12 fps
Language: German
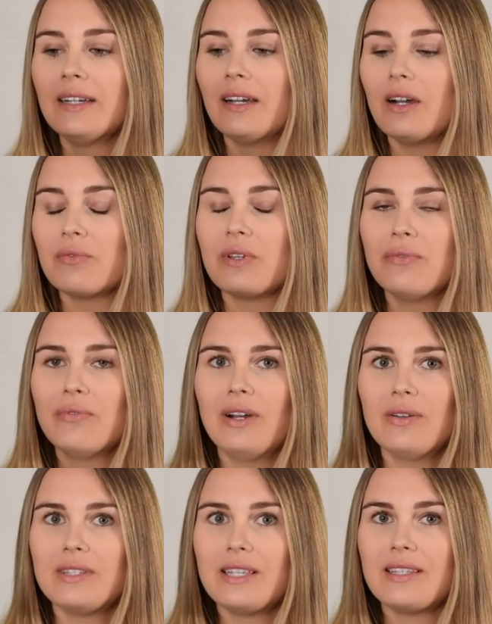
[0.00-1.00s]
Auf jeden Fall
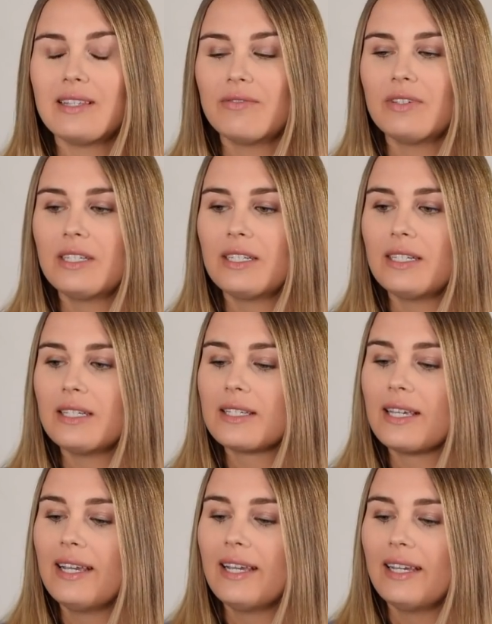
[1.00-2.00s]
auch sehr, sehr wichtig.
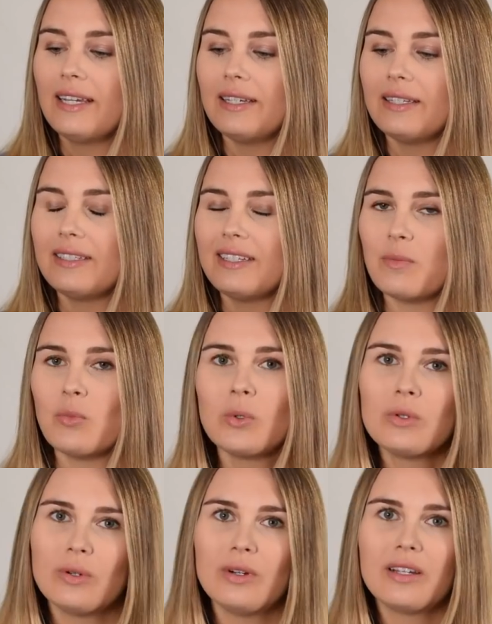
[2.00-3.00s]
Der
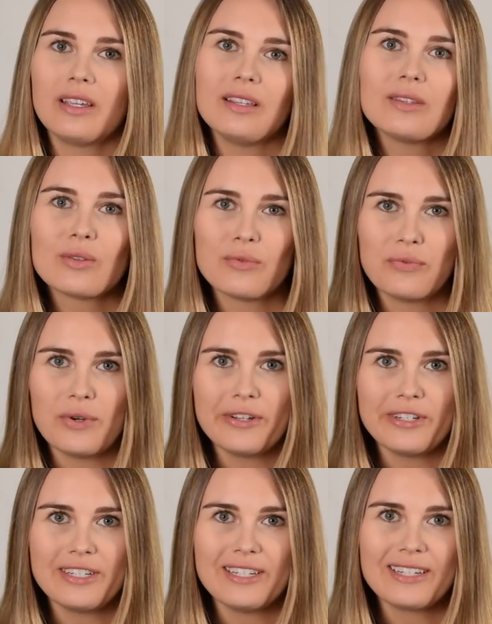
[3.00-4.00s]
Motor geht
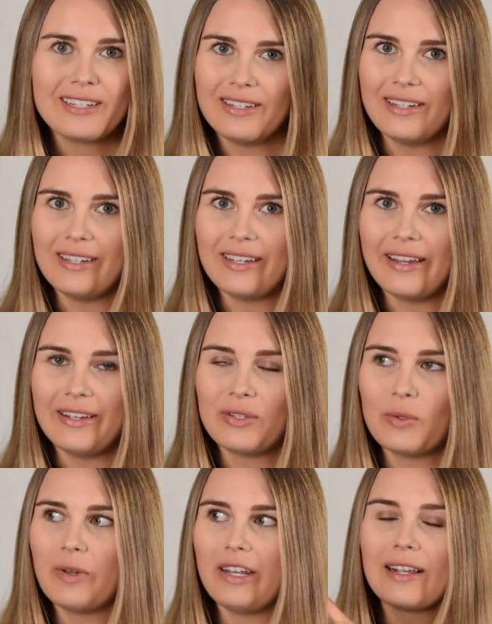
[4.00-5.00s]
sofort in die Knie,
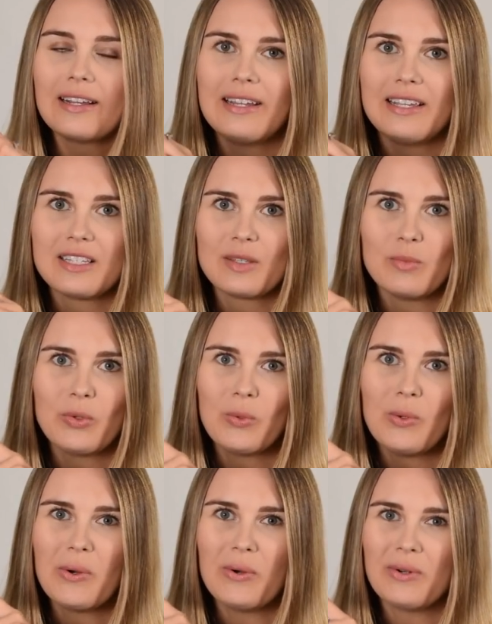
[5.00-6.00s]
also bei der kleinsten
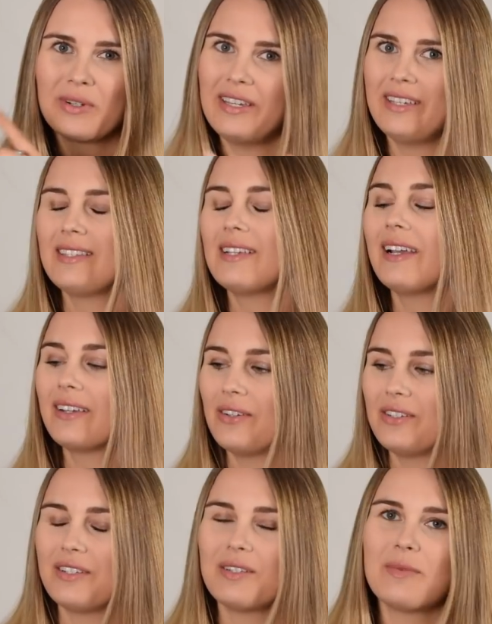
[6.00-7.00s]
Berührung. Ich zeige
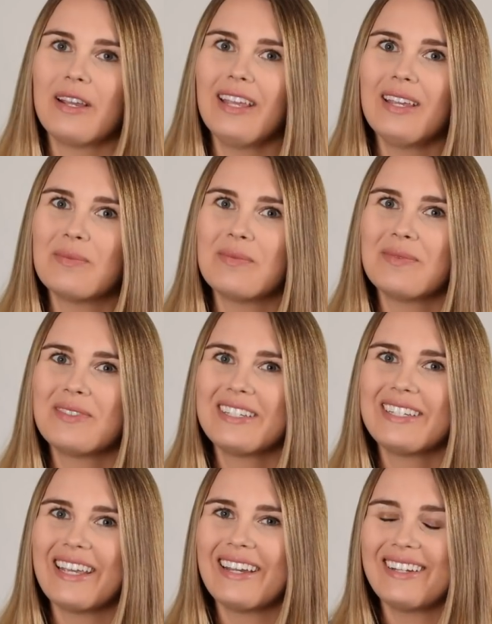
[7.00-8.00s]
euch das mal eben.
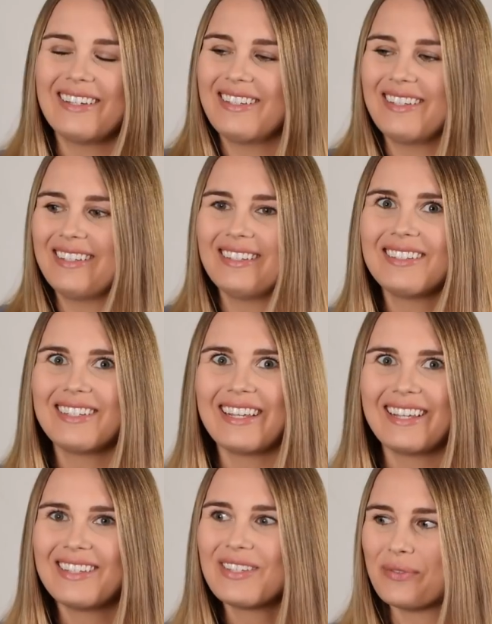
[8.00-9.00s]
Der, der
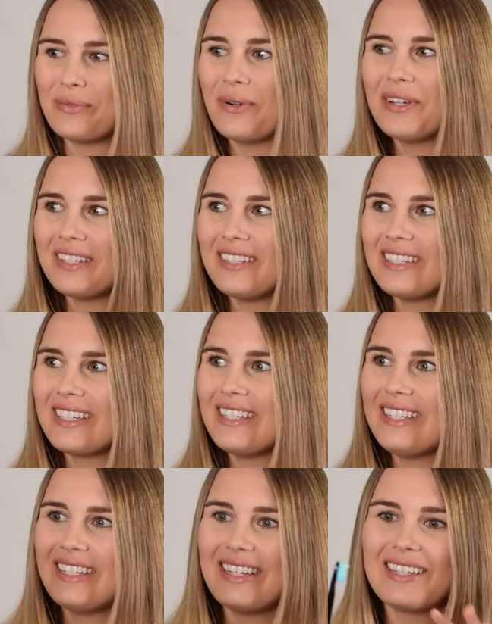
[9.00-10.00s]
geht sofort in die
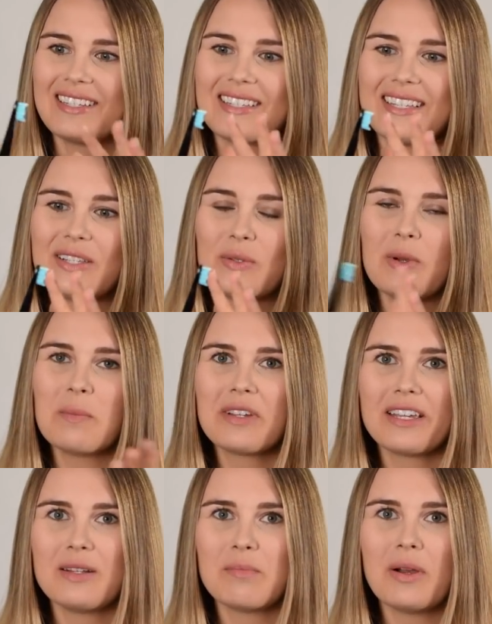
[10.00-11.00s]
Knie, da ist, da ist überhaupt
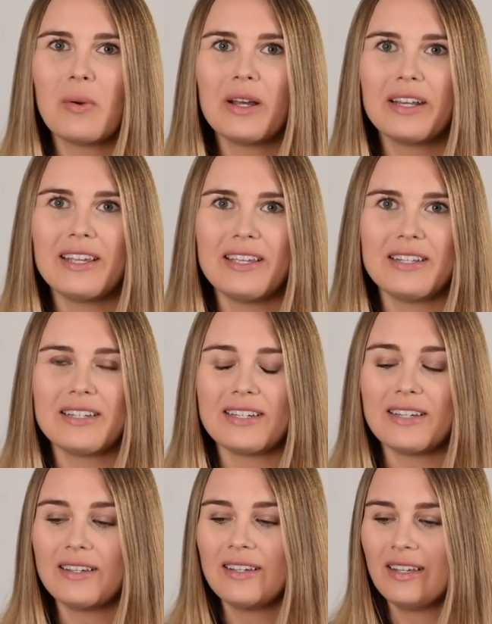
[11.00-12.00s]
keine Power
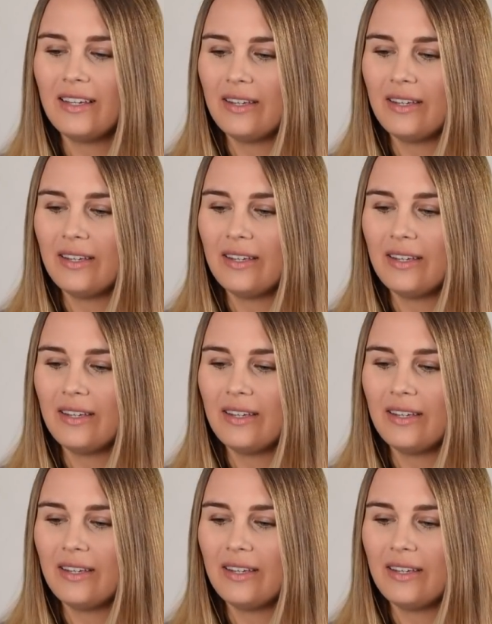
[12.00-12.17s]
dahinter.